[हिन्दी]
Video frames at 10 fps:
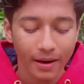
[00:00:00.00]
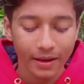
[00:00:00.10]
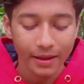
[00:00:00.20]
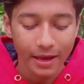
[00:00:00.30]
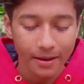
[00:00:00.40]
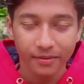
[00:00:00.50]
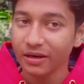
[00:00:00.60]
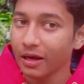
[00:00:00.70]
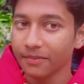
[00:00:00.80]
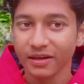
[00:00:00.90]
हमारा ये ऐप
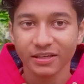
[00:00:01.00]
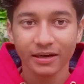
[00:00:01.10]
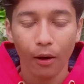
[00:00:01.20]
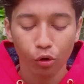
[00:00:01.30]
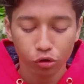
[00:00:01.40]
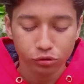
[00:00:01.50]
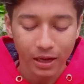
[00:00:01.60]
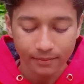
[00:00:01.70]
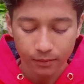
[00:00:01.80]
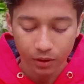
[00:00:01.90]
एप्लीकेशन डाउनलोड हो
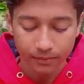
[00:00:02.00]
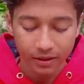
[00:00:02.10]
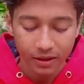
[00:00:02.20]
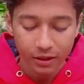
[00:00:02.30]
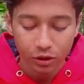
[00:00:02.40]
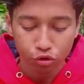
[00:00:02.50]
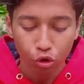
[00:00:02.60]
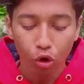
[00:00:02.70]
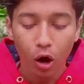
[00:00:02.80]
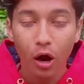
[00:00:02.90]
चुका है आपके फ़ोन में
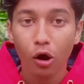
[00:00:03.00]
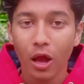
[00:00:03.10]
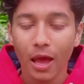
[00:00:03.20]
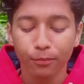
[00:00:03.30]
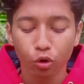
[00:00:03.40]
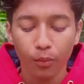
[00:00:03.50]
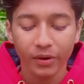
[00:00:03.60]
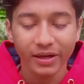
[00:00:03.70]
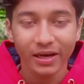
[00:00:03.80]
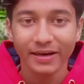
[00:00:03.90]
इसको ऐप को
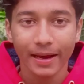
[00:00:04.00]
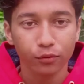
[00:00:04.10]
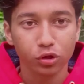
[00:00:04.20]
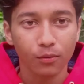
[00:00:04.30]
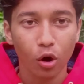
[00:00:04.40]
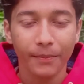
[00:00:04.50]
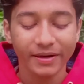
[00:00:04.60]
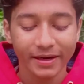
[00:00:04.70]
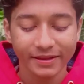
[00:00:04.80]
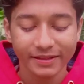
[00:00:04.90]
ओपन कर लेना आपको तो हम
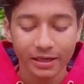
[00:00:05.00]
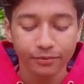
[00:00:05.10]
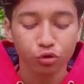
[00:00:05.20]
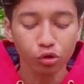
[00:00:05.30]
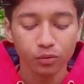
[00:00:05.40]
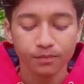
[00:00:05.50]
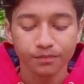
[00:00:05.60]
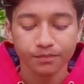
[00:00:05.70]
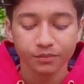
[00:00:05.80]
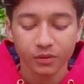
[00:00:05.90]
ओपन करते हैं इस ऐप को
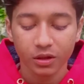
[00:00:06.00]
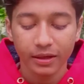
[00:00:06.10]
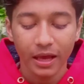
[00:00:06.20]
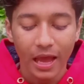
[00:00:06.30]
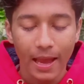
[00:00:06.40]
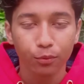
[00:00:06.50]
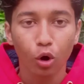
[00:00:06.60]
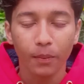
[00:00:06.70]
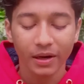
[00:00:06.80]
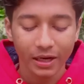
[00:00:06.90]
ऐप
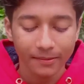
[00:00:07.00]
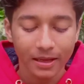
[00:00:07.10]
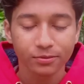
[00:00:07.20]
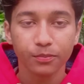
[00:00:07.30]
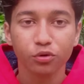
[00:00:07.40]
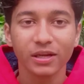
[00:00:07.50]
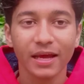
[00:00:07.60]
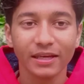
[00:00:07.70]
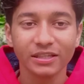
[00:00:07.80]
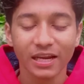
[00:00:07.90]
को ओपन करने पर आपसे पूछ रहा
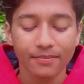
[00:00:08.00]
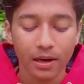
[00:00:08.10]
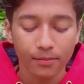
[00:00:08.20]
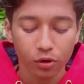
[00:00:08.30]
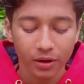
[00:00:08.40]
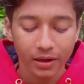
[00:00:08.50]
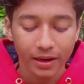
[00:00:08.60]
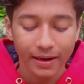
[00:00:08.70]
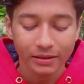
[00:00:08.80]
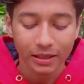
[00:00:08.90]
है किस टाइप का आप लॉगर
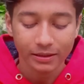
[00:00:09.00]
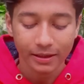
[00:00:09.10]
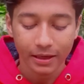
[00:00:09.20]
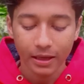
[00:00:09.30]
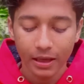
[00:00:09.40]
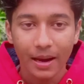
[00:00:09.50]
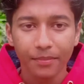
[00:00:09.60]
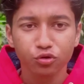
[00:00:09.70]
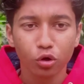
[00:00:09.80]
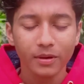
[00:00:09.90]
लगाना चाहते हैं तो यहाँ
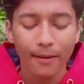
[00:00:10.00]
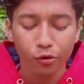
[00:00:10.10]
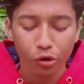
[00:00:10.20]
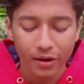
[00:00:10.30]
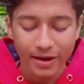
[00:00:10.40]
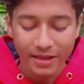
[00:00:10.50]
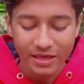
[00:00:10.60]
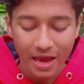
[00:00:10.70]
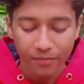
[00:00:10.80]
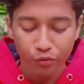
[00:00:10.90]
पर जो भी आपको लॉक लगाना
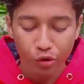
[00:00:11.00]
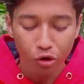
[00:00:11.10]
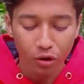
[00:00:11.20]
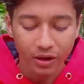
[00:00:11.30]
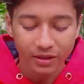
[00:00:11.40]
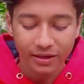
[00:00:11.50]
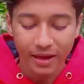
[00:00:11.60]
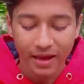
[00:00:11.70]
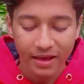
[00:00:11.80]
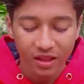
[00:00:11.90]
चाहिए आपको वो लॉक कर
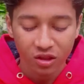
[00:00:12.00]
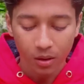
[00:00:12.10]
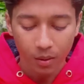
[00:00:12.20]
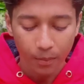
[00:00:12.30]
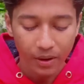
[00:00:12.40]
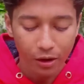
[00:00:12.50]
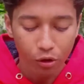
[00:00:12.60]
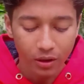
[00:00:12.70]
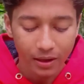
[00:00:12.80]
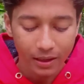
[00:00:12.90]
देना है तो हम अपना
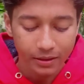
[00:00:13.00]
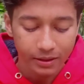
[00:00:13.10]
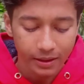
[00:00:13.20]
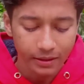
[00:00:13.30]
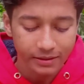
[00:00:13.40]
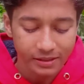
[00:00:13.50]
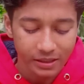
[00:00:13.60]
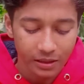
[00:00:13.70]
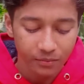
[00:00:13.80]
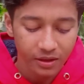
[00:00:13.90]
लॉक लगा लेते हैं जैसे
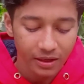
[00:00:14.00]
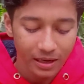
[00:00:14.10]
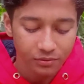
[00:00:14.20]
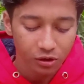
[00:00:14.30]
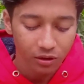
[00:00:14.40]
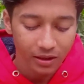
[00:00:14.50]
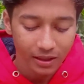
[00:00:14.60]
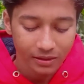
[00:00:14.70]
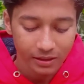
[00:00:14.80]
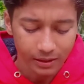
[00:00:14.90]
कि हम ये नाम से लॉक
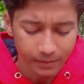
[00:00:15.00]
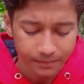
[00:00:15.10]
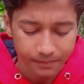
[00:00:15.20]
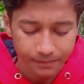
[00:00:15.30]
लगाते हैं